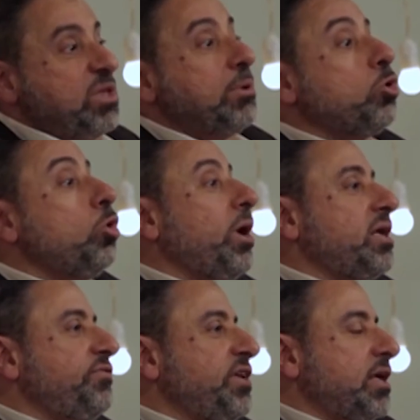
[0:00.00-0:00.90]
يبقى كل
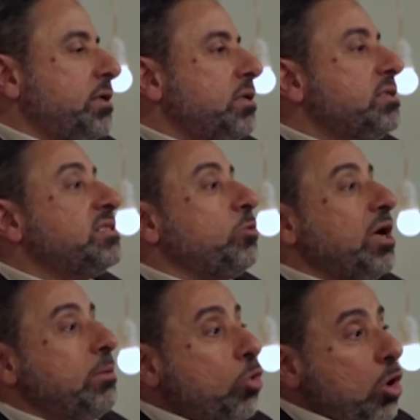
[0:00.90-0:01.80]
واحد فينا
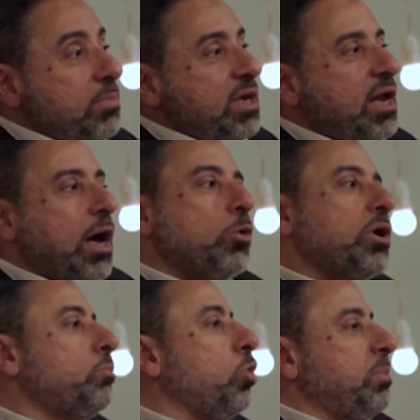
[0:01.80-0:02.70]
سواء مؤمن أو
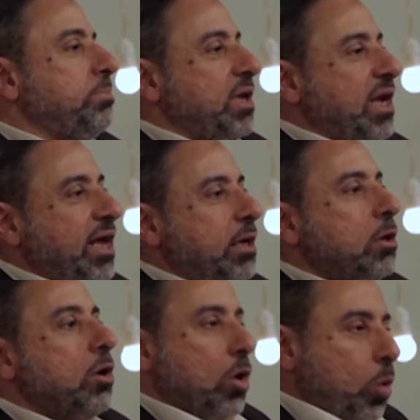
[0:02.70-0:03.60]
غير مؤمن بالله
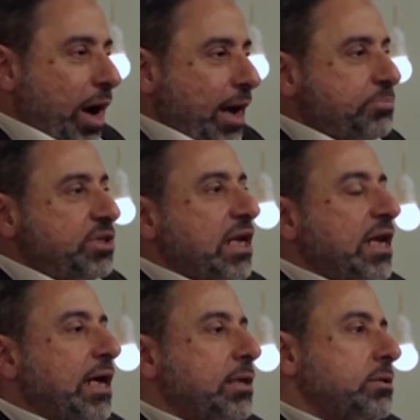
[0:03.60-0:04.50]
هو عبد
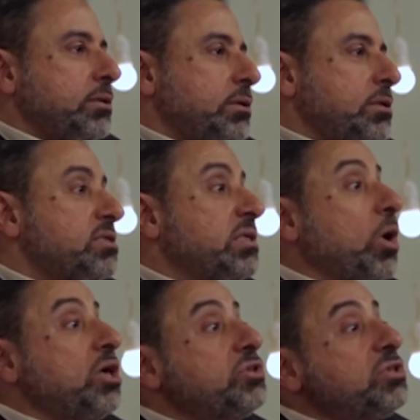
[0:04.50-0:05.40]
لله
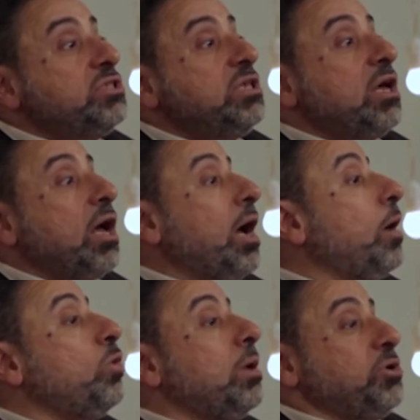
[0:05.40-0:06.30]
سواء رضي
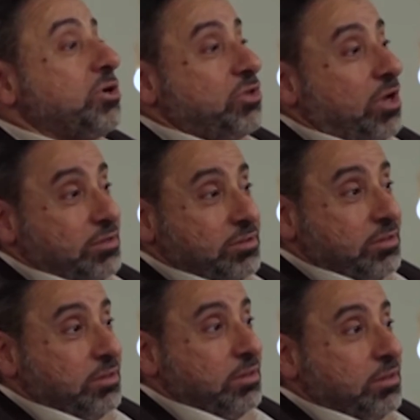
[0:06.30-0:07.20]
أو لم يرضى
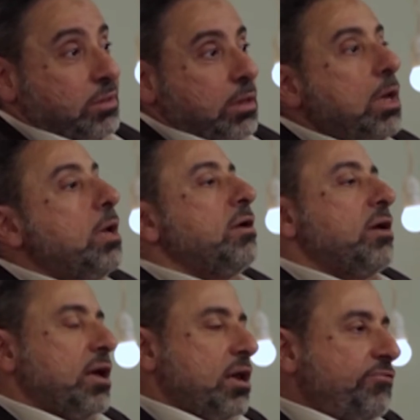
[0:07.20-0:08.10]

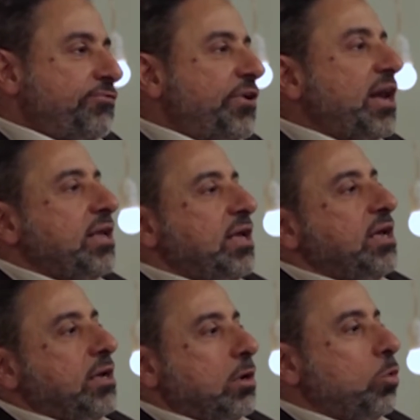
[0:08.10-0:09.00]
الفرق
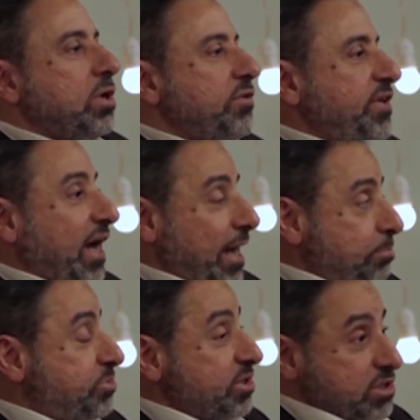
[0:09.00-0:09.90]
هنا هو ان في
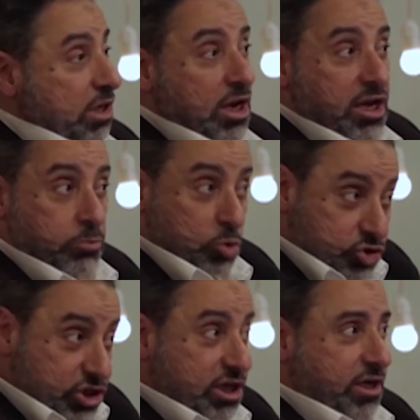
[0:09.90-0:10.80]
عبد صالح
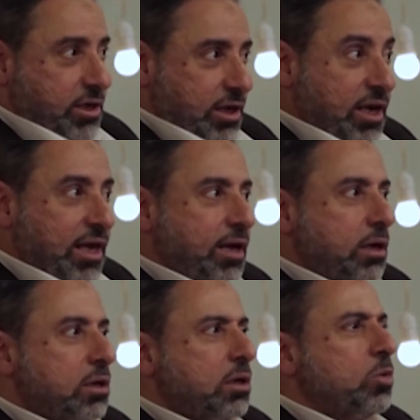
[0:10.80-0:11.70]
مطيع
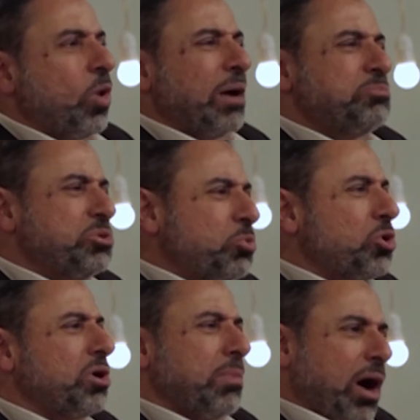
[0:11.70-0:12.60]
لله وعبد
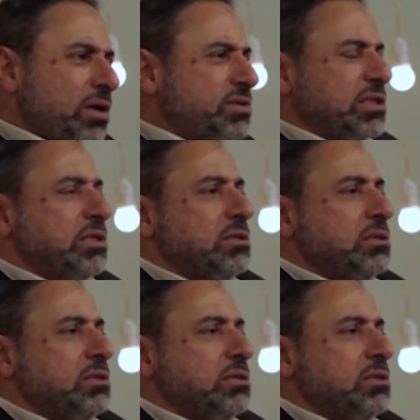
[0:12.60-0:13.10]
مجرم عاصي